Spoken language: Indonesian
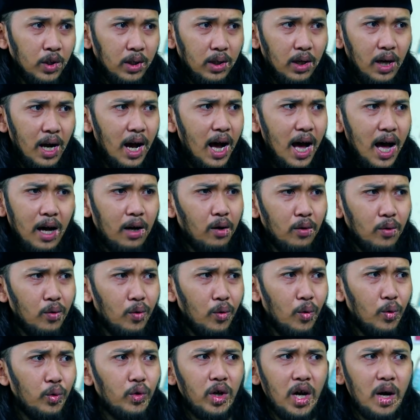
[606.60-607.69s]
Enggak,
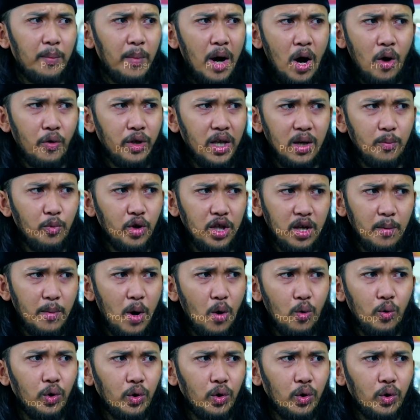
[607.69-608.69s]
Guntur nggak mau jadi muridnya Bang